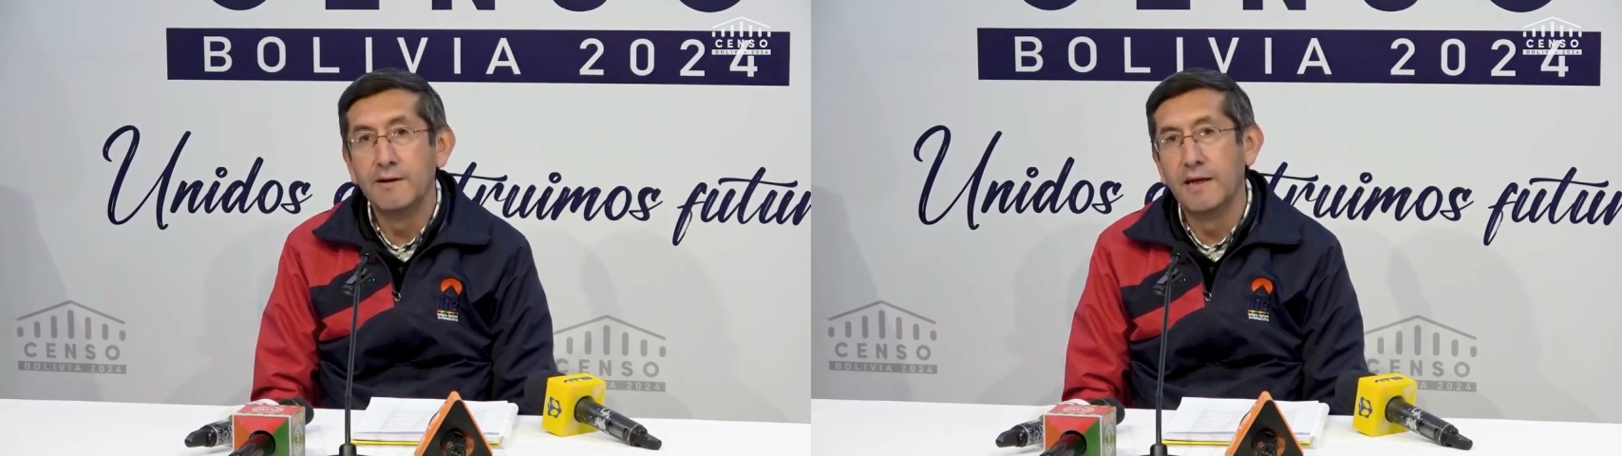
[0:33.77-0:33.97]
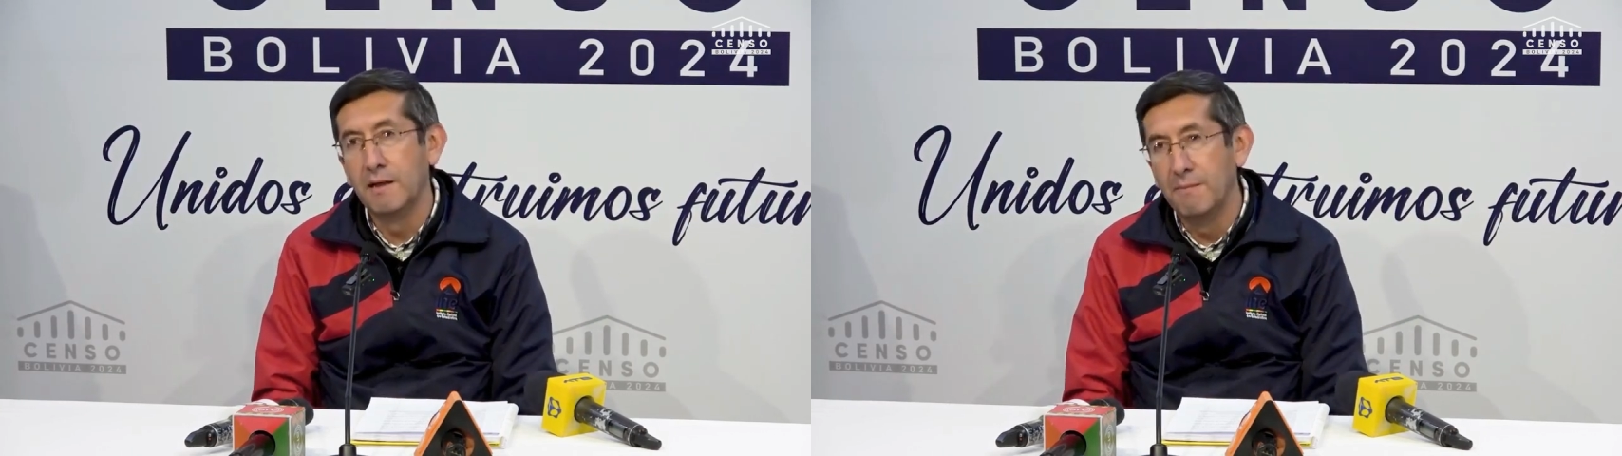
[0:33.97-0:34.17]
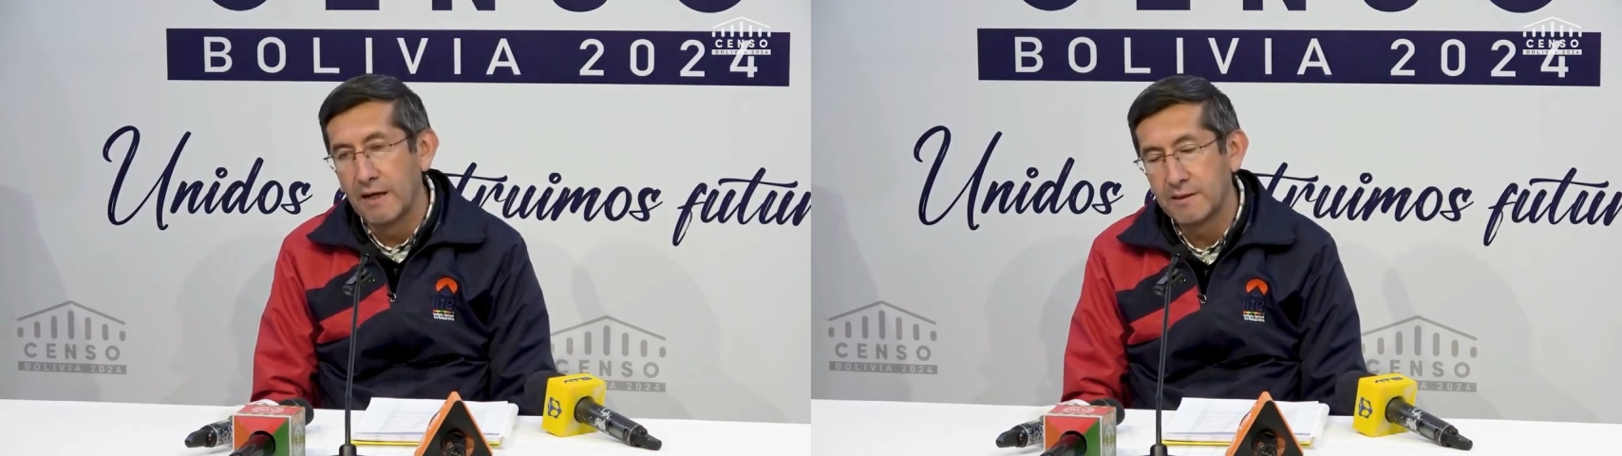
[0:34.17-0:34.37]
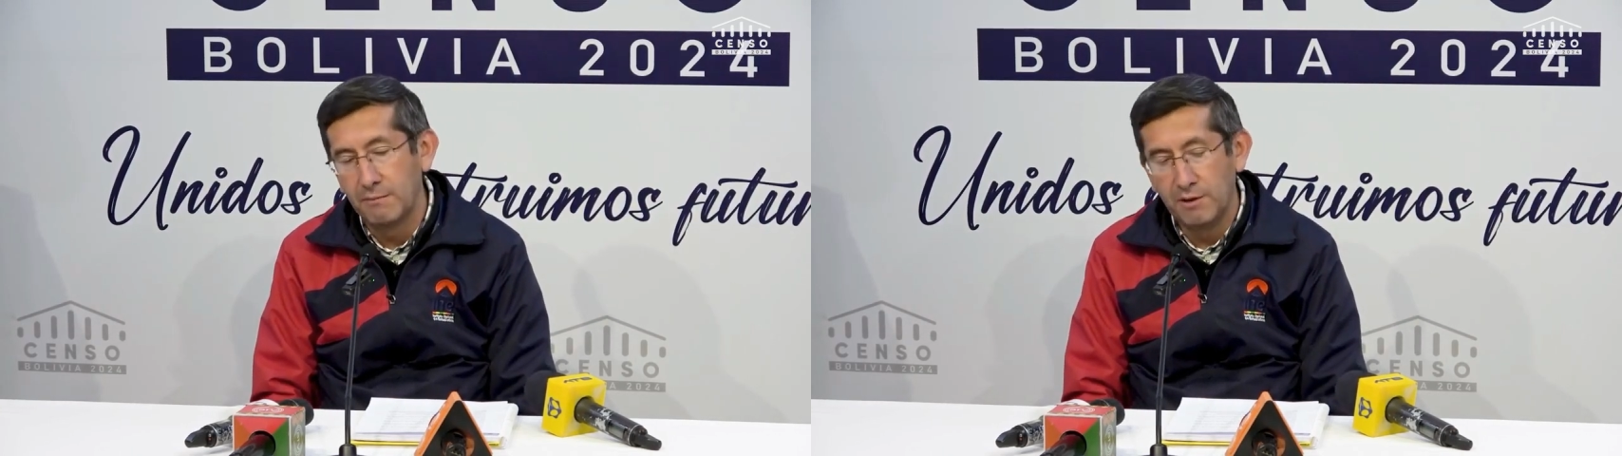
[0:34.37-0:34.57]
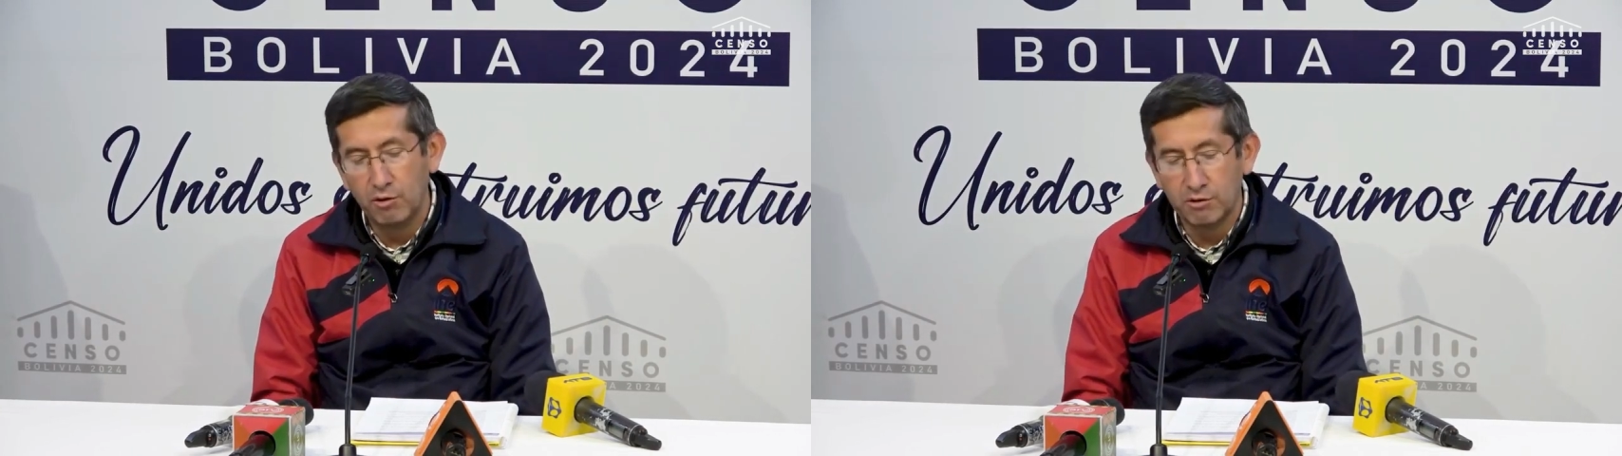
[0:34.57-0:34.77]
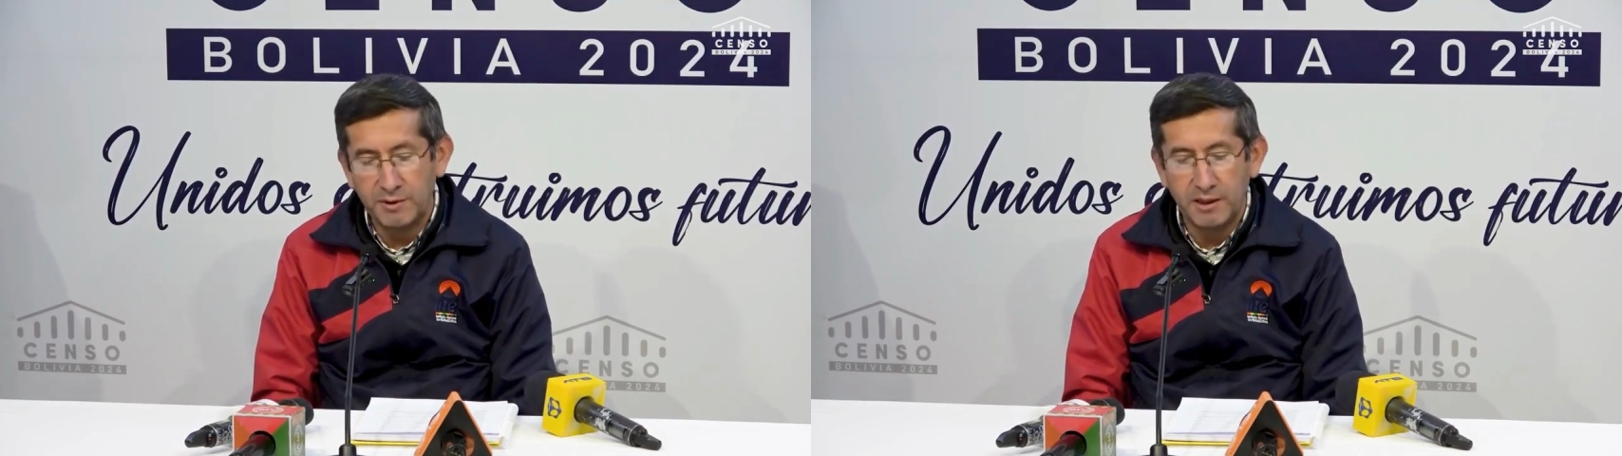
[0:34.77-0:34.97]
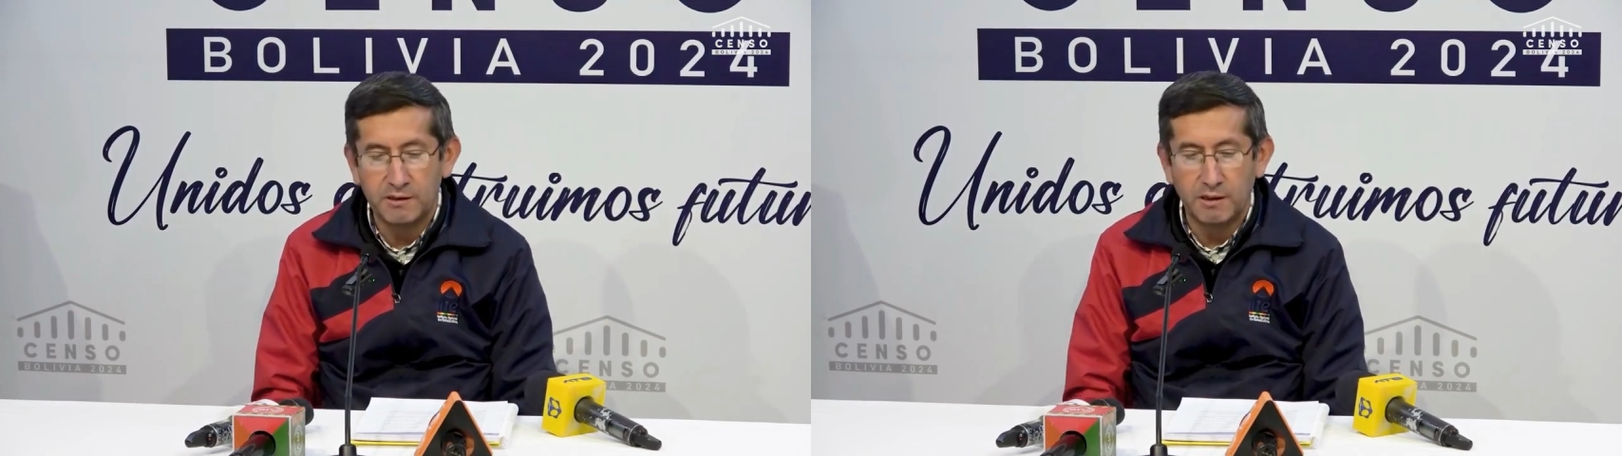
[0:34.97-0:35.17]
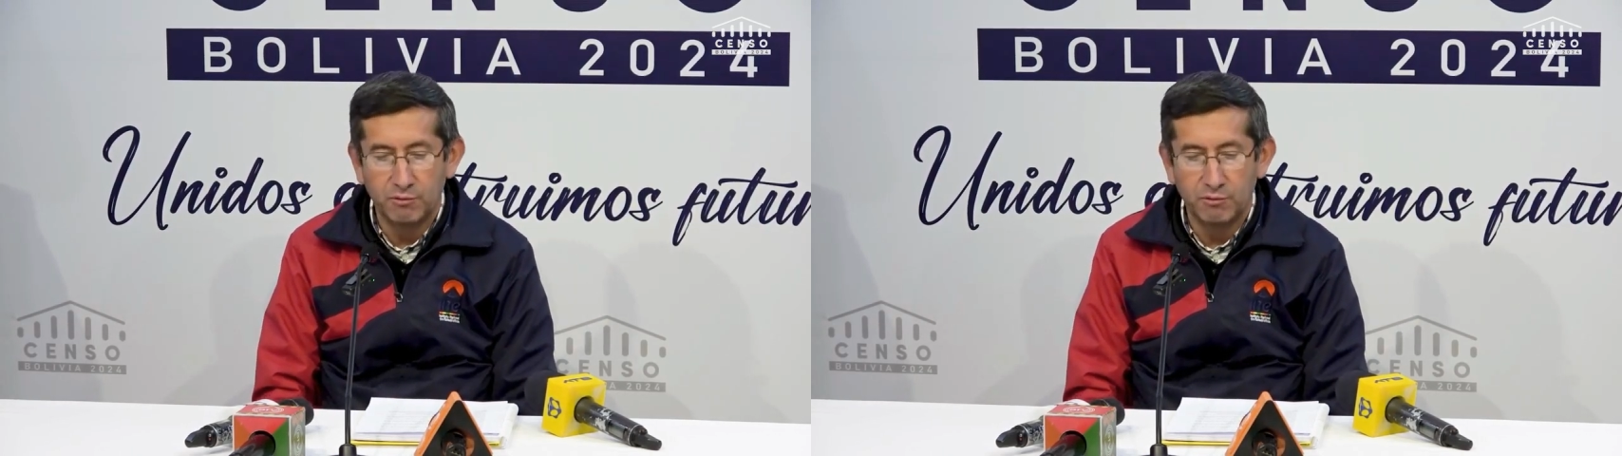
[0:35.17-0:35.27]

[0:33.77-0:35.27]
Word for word: y además también los bienes